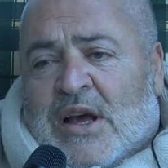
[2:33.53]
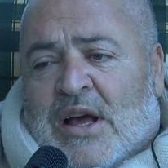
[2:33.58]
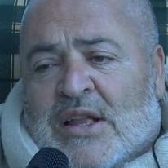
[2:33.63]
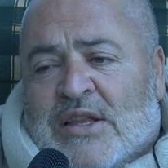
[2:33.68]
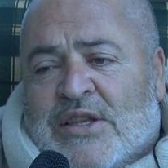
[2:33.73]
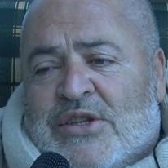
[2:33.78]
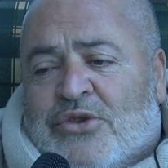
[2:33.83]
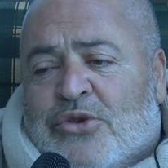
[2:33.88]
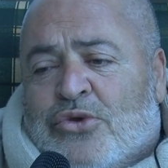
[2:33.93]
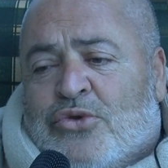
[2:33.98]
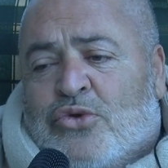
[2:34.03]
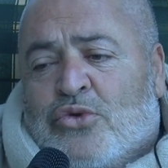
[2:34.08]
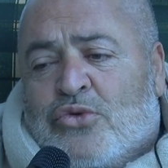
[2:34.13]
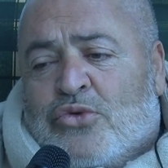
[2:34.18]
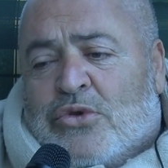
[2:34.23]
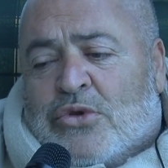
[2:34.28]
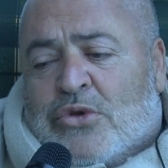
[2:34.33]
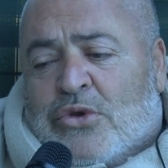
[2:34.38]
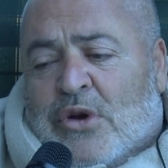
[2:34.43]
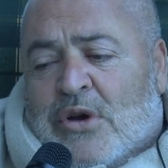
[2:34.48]
Adesso
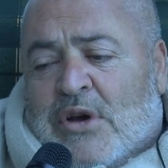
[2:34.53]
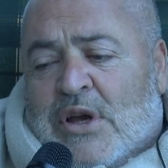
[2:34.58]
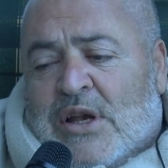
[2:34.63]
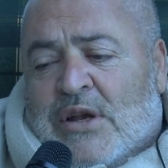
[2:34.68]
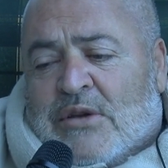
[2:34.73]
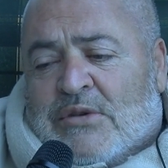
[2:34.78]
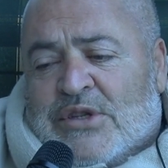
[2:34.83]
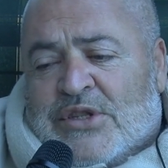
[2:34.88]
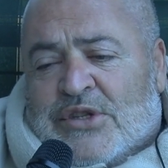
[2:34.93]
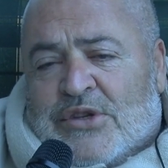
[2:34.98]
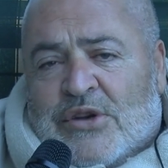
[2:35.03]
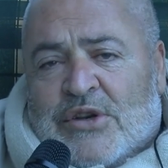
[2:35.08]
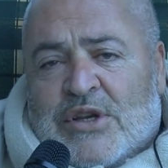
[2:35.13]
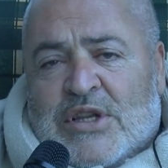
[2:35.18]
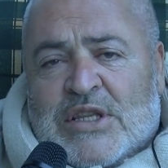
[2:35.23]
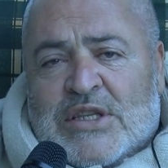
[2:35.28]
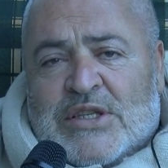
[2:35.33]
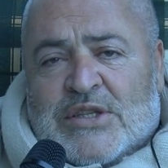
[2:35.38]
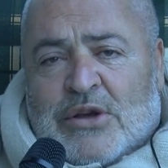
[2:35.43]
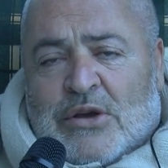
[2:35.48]
tutto è una questione
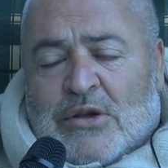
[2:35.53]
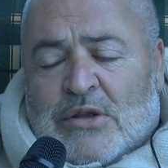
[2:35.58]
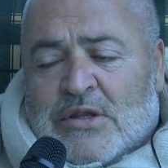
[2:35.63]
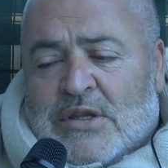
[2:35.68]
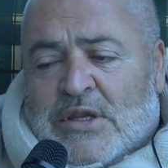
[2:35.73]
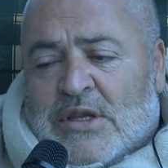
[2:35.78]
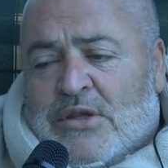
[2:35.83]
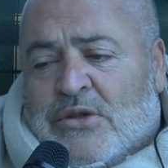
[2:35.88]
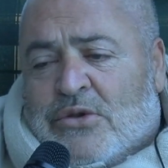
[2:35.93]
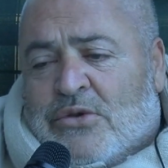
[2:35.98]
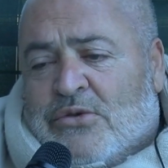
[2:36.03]
di soldi,